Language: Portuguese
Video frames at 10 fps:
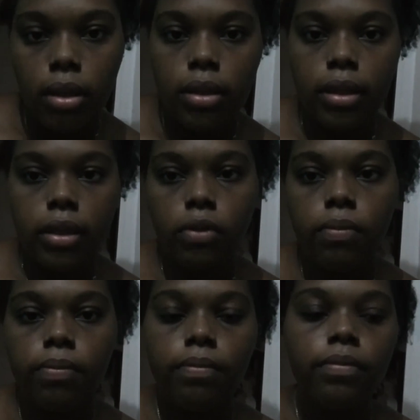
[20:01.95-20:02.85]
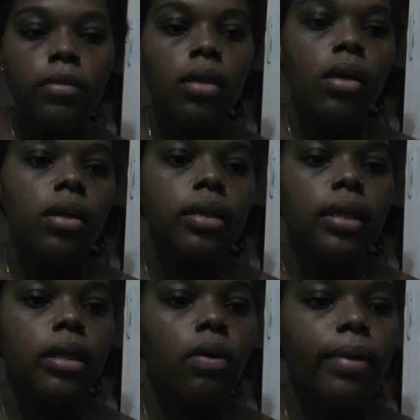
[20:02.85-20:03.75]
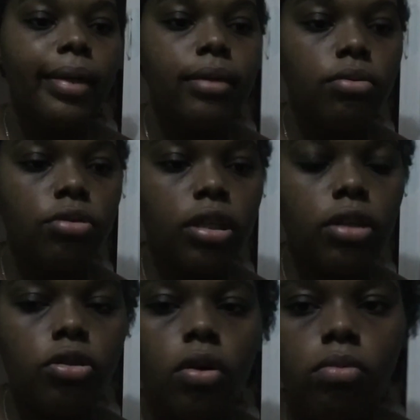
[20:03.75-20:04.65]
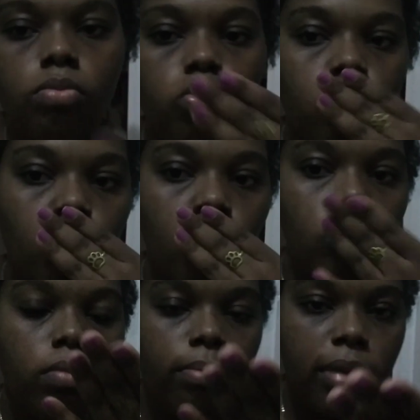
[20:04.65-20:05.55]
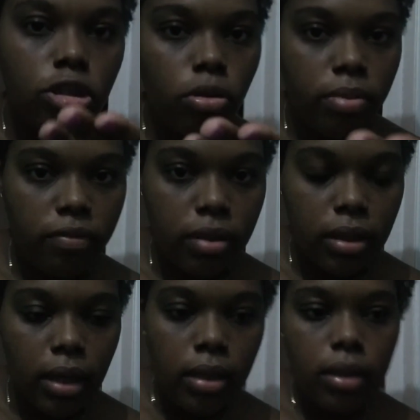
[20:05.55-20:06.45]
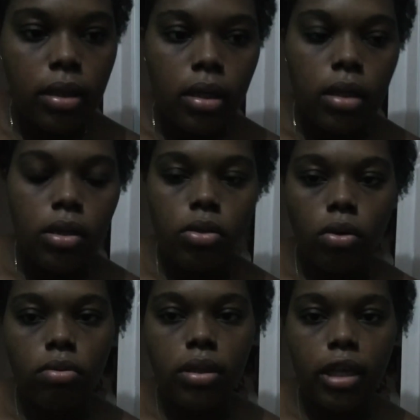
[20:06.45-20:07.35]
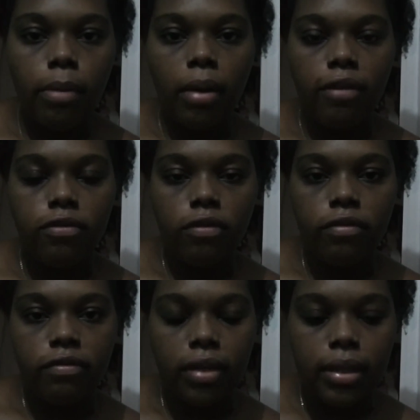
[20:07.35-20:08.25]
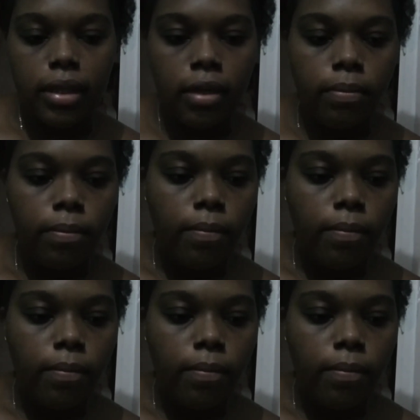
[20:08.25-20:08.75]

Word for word: Entendeu? Então é isso, gente, ó. beijão pra vocês. Só um desabafo que eu vim fazer.